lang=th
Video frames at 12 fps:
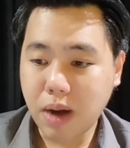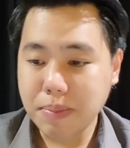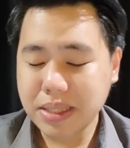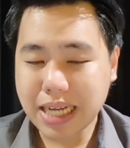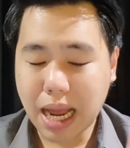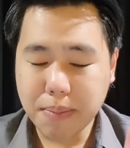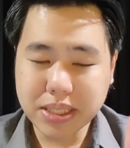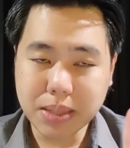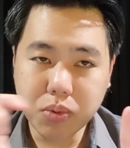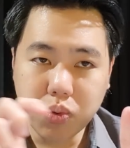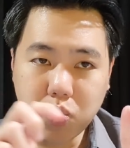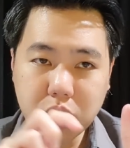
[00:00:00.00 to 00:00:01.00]
นพิซาก้าไปจับ
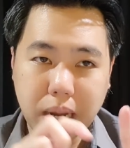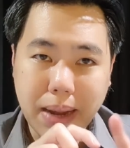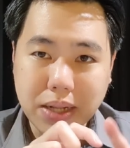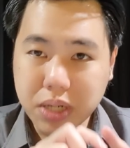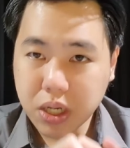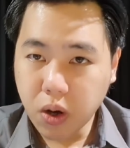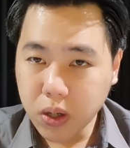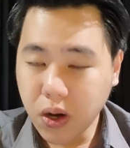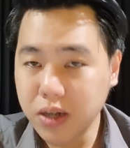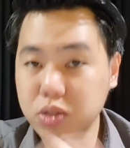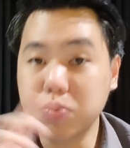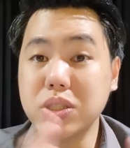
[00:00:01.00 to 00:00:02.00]
คู่กับแอนโทนีกอร์ดอ
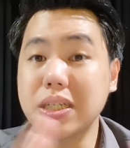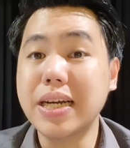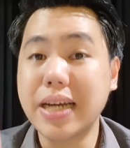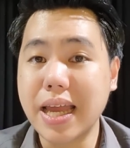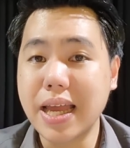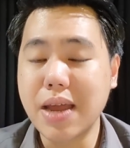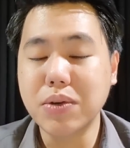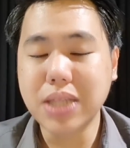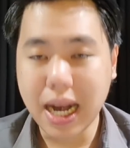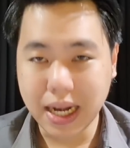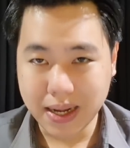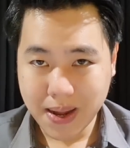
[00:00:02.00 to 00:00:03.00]
นสมมติเจอเอเวอร์
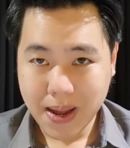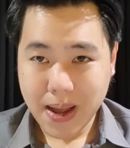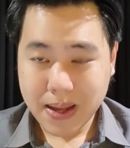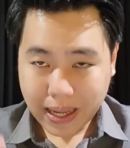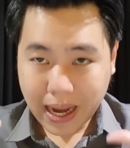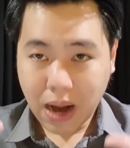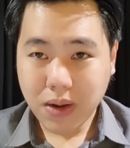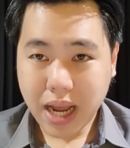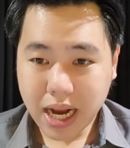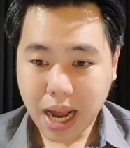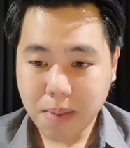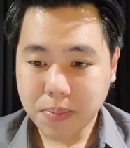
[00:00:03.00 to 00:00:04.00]
ตันแต่เข้าเนี้ย
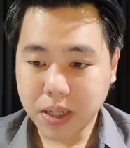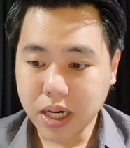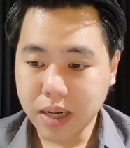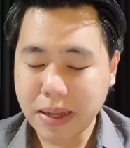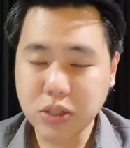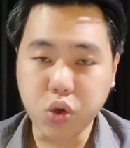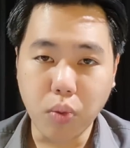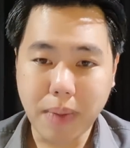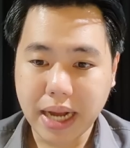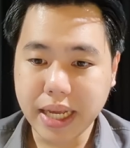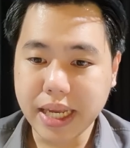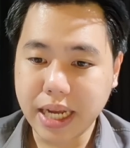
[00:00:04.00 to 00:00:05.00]
ครับคือเป็นโซนมา
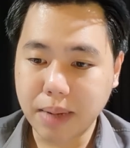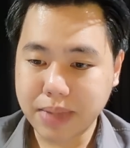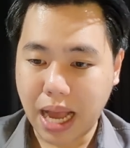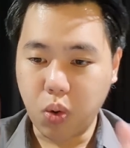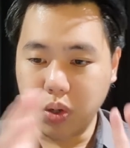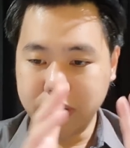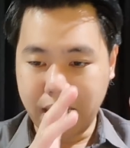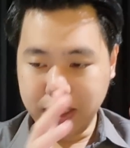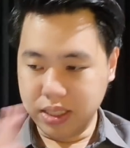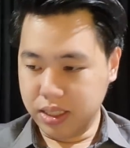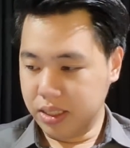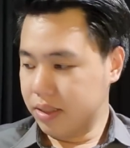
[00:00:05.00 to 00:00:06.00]
ร์กิ้งครับต่างคนต่าง
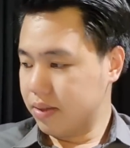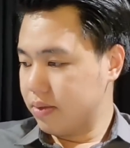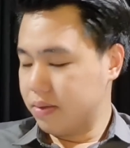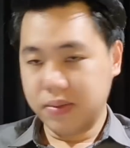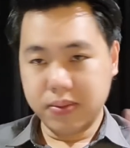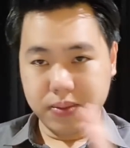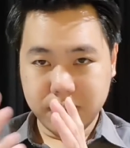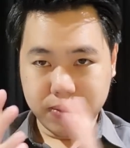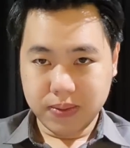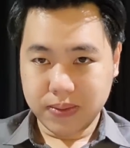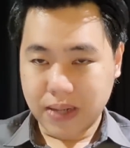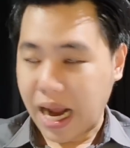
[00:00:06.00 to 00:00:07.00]
ยืน
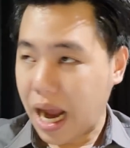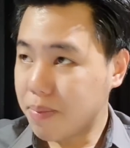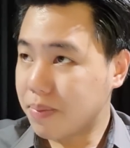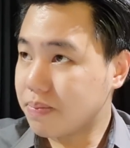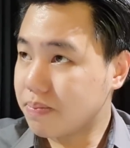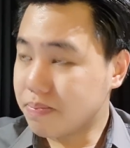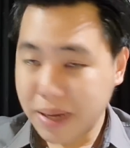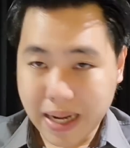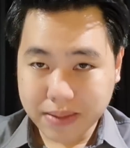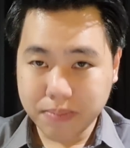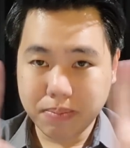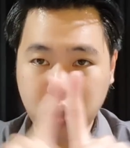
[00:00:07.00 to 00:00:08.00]
นะครับไม่ได้
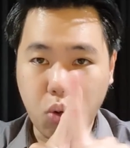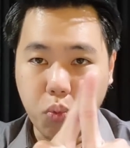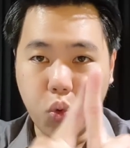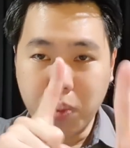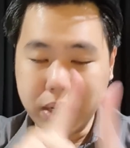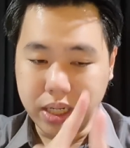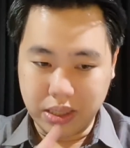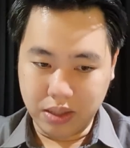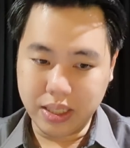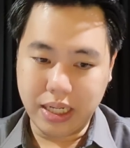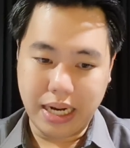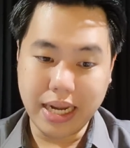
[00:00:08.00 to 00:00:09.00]
ประกบคู่เป็นหนึ่งต่อ
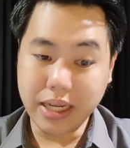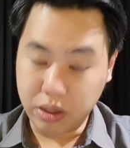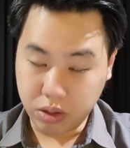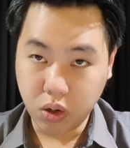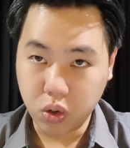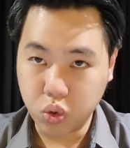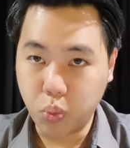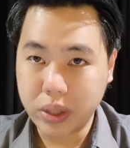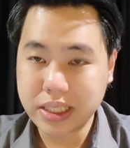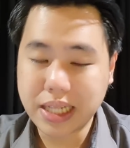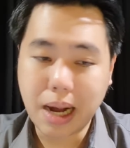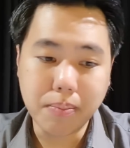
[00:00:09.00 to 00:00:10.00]
หนึ่งอันนี้เดี๋ยวต้องลองดูว่า
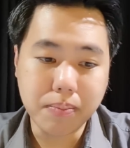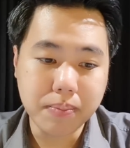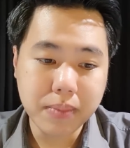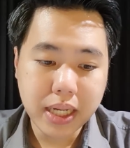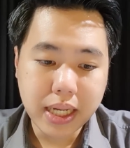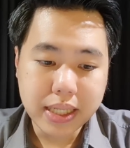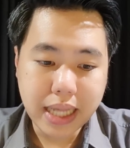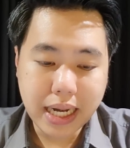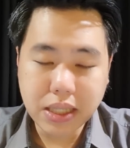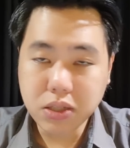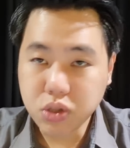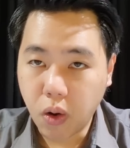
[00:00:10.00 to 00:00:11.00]
จะทำในนั
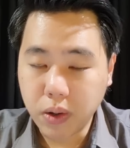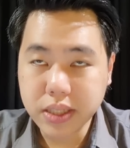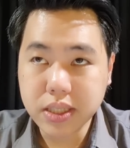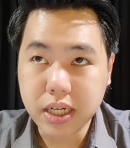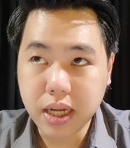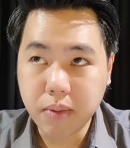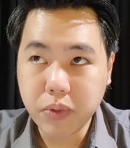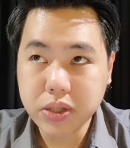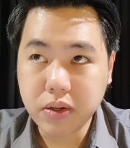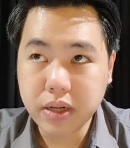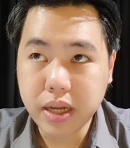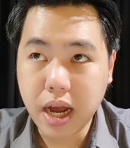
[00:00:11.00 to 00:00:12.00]
ดที่สองที่เจอกับวิกต
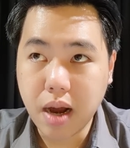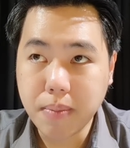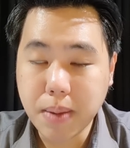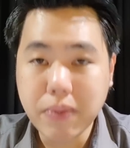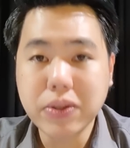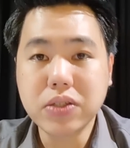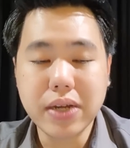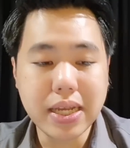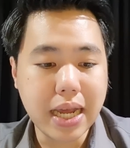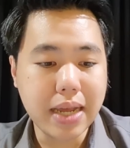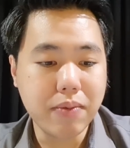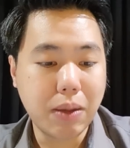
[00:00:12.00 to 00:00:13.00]
อรี่เอ่อเมเปิลวิกตอรี่
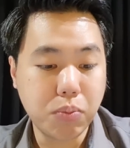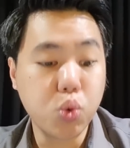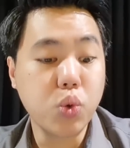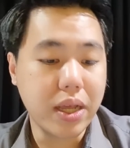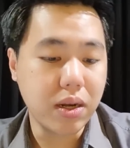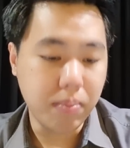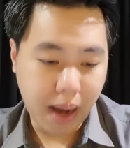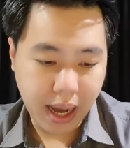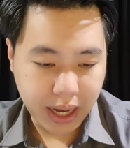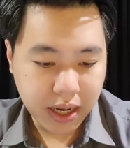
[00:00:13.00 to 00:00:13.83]
ในวันพรุ่งนี้หรือไม่